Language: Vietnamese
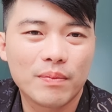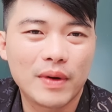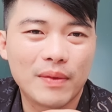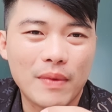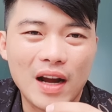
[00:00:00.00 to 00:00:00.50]

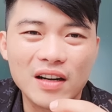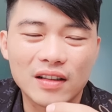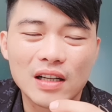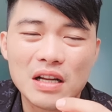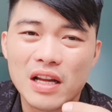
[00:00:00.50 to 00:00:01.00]
mình mở được
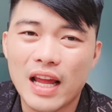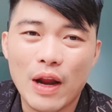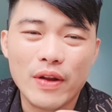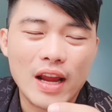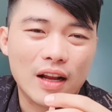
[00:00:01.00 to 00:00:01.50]

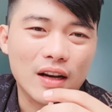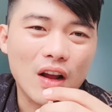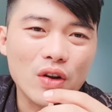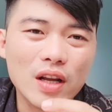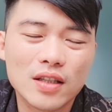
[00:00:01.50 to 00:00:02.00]
theo
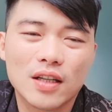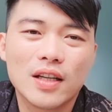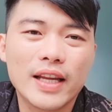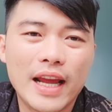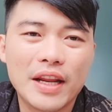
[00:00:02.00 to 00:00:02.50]
nói thật sự
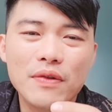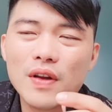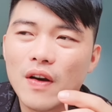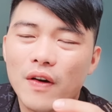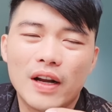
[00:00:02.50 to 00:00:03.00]
như nhà nếu
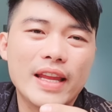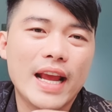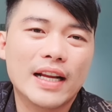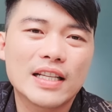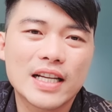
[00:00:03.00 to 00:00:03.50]
như cả
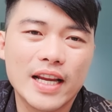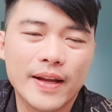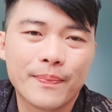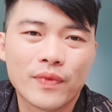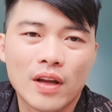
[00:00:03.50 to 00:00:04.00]
nhà suy nghĩ đi
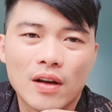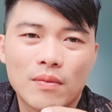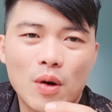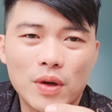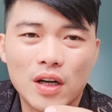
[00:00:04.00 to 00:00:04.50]

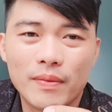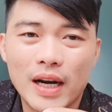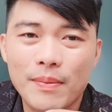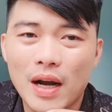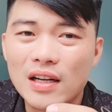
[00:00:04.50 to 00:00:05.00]
một người mà
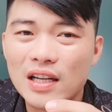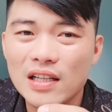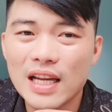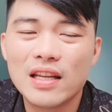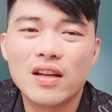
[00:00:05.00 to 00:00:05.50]
đã mở
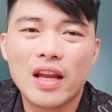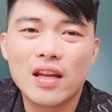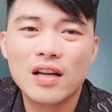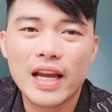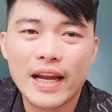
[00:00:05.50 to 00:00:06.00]
kinh doanh
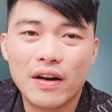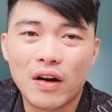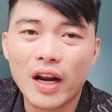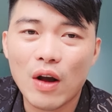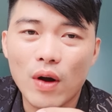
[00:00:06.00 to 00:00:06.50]
như, vậy
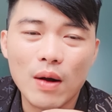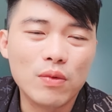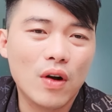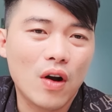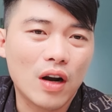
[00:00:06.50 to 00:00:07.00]
cái đầu óc
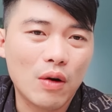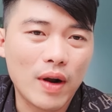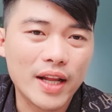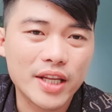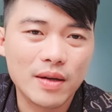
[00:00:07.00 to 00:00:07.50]
của họ đâu
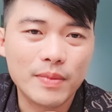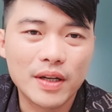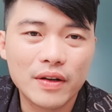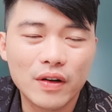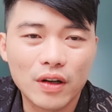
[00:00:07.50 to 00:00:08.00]
phải là chuyện
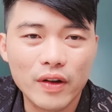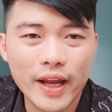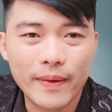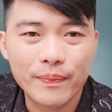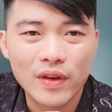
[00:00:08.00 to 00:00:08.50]
bình thường đâu cả nhà